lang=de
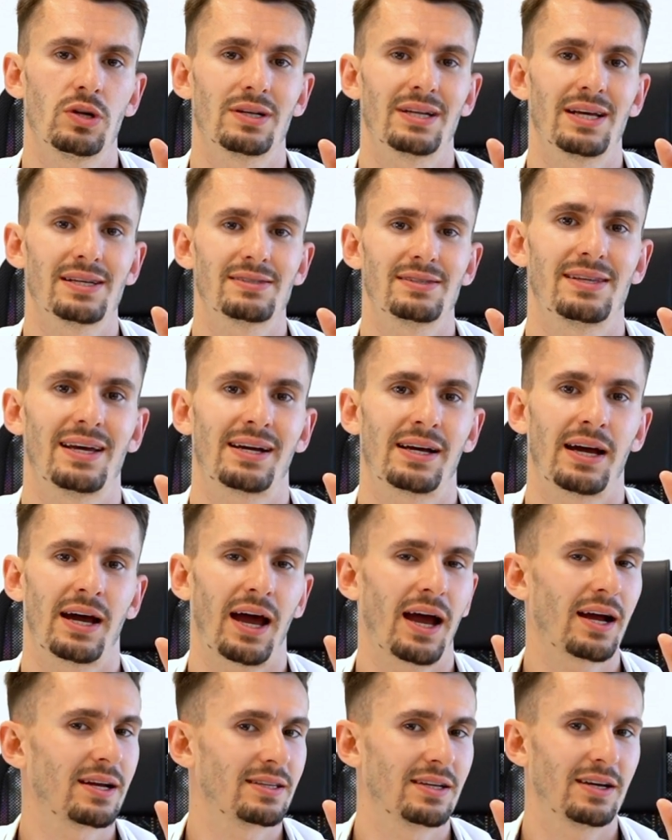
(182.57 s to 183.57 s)
dass der
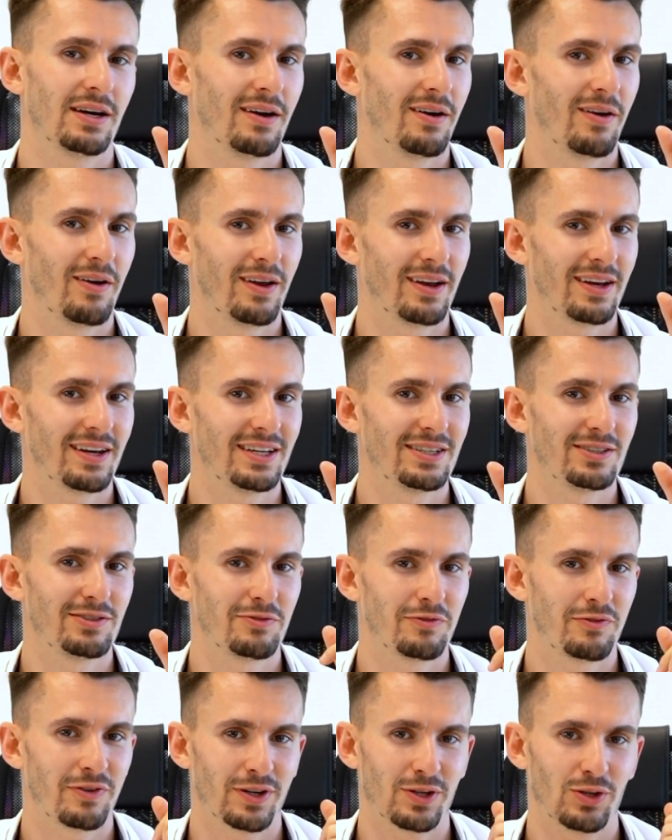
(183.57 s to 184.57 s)
Charakter nicht
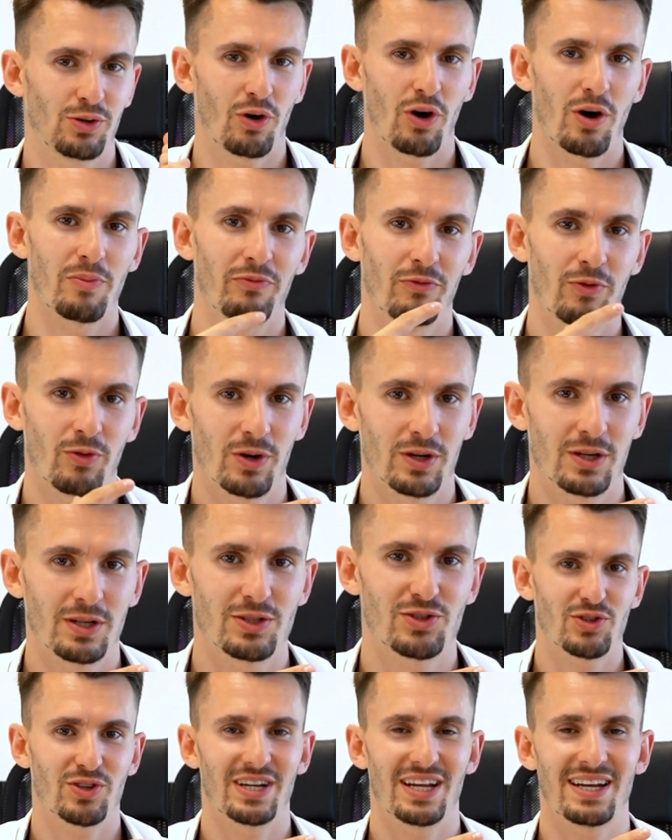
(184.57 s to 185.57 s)
verdorben wurde,
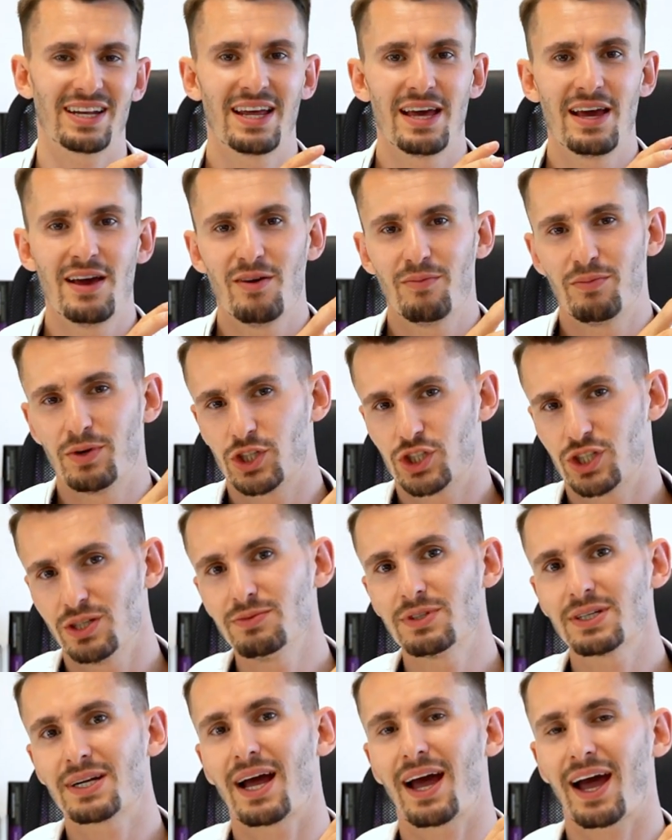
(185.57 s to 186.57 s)
sondern
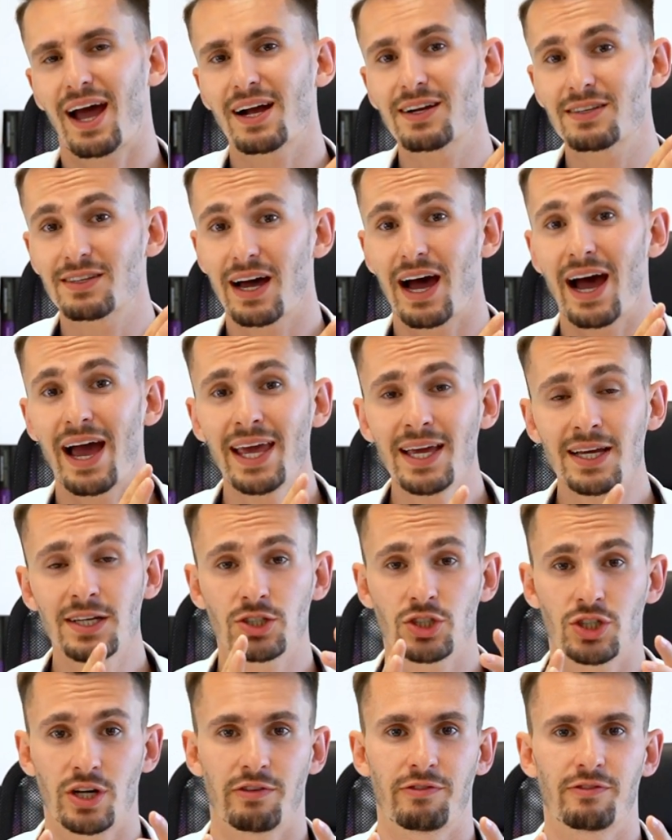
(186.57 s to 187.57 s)
bestimmte
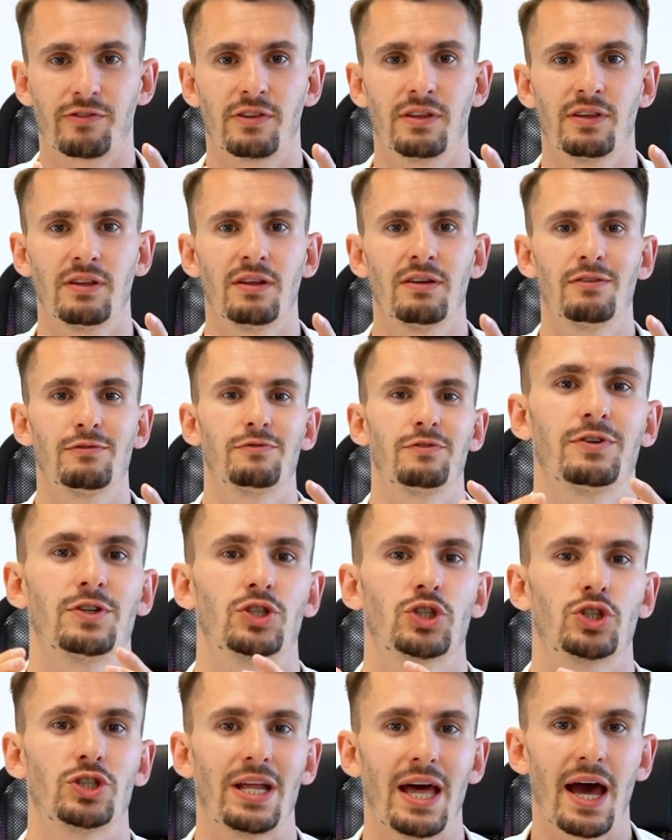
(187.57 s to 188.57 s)
Charaktereigenschaften
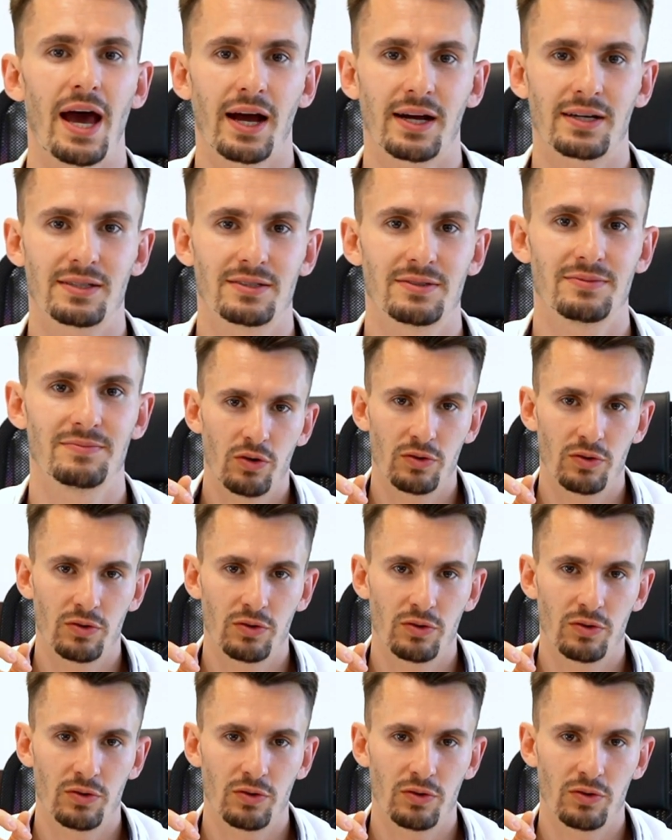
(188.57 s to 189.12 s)
verstärkt.